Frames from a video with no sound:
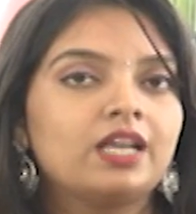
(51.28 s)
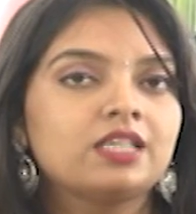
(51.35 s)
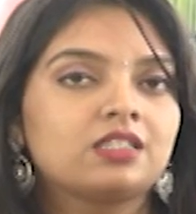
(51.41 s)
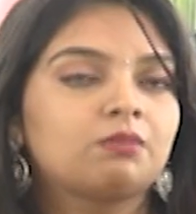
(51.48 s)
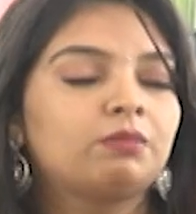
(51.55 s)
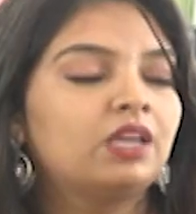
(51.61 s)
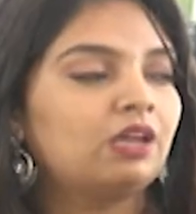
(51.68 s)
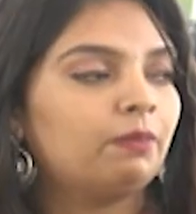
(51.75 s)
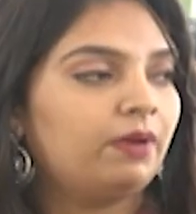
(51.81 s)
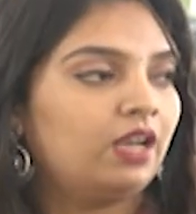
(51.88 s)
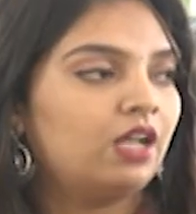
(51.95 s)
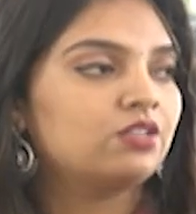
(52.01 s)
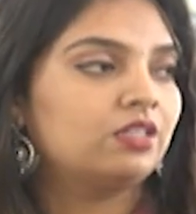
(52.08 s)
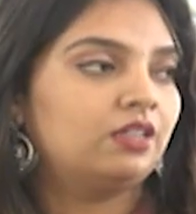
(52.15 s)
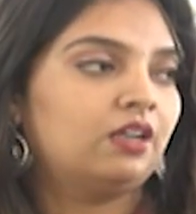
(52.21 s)
లాస్టింగ్ మేకప్
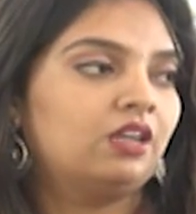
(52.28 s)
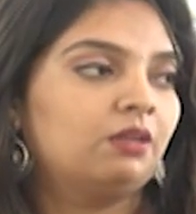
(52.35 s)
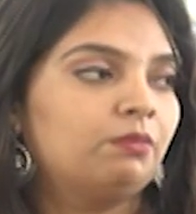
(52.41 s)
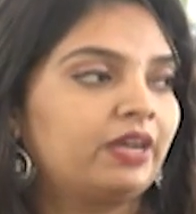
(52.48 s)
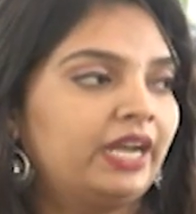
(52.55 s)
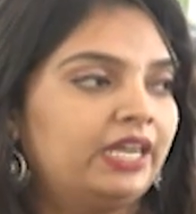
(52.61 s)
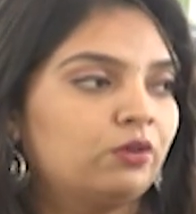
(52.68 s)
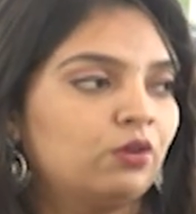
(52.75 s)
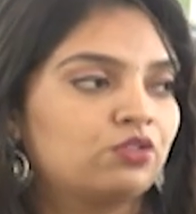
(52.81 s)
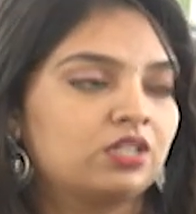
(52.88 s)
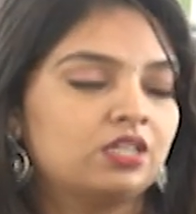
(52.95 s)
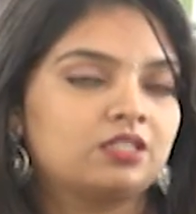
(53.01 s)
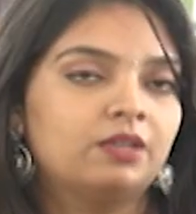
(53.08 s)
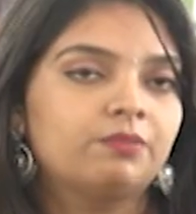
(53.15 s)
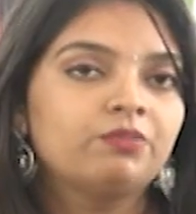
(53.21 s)
ఎలా చేయాలి బ్రైడ్కి
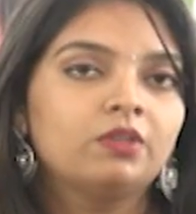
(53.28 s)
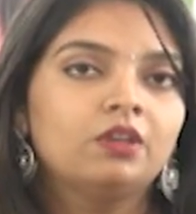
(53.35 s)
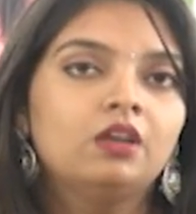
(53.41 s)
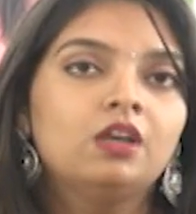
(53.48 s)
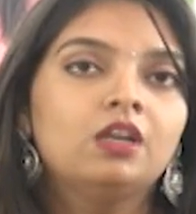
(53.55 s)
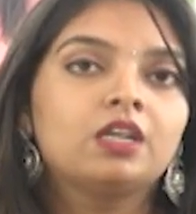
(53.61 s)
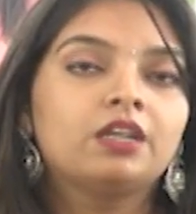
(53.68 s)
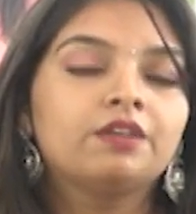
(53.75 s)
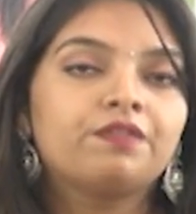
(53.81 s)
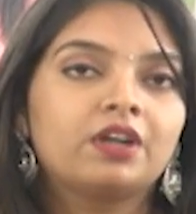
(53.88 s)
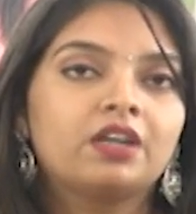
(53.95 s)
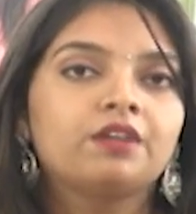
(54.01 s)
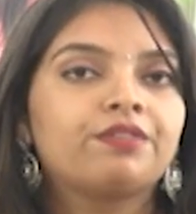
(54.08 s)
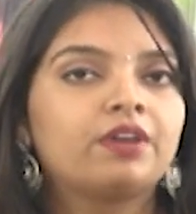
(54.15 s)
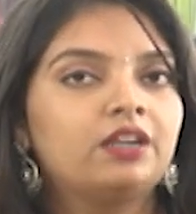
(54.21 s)
వచ్చేసి
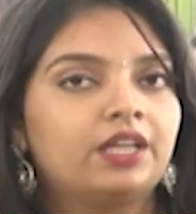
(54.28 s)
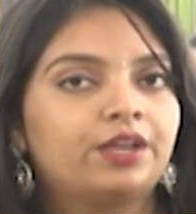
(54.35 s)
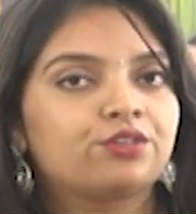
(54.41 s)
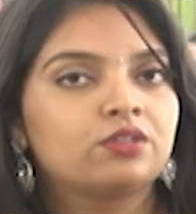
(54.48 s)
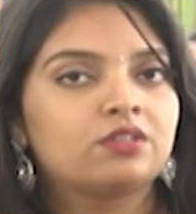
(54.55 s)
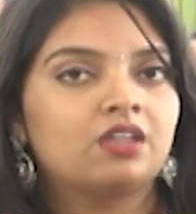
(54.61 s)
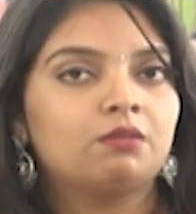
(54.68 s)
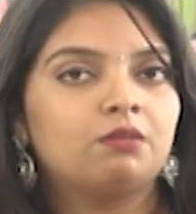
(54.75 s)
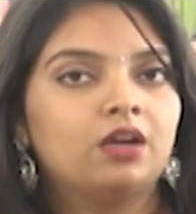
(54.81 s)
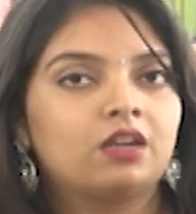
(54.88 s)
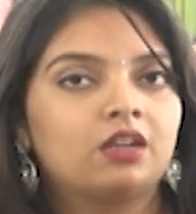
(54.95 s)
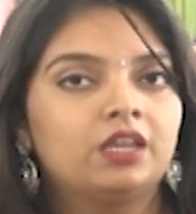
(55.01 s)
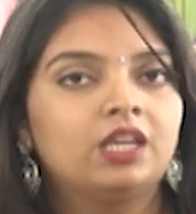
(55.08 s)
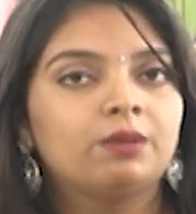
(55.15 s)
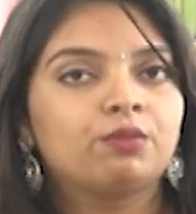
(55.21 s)
డిఫరెంట్ డిఫరెంట్ టెక్స్చర్స్
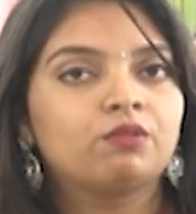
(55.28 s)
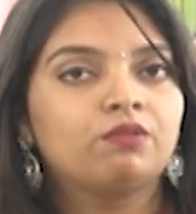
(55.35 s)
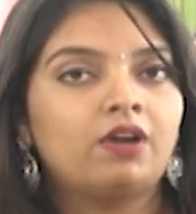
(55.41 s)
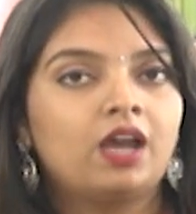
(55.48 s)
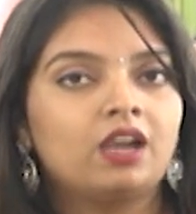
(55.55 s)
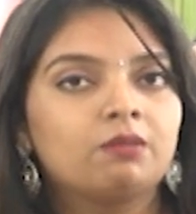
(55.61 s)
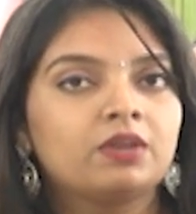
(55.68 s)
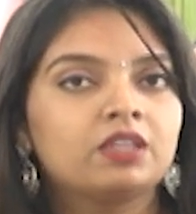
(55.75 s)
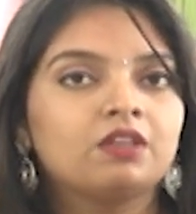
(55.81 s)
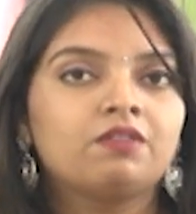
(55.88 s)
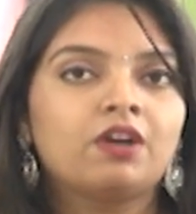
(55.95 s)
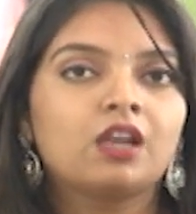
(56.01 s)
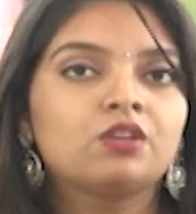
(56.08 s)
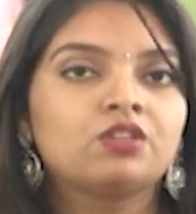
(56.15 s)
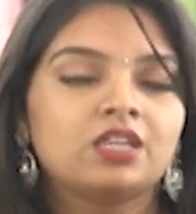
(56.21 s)
అనమాట ఇప్పుడు వాళ్ళ మీద
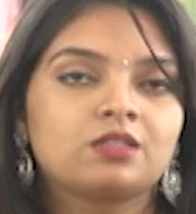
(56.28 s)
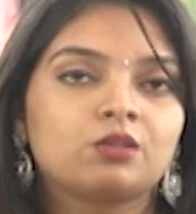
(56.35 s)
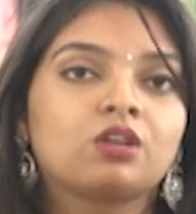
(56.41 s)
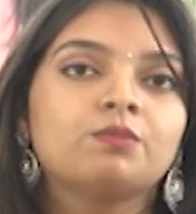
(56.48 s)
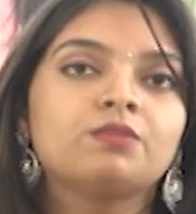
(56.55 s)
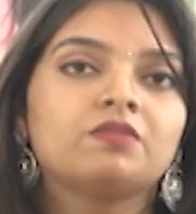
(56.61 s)
వాళ్ళు చేసుకోవడం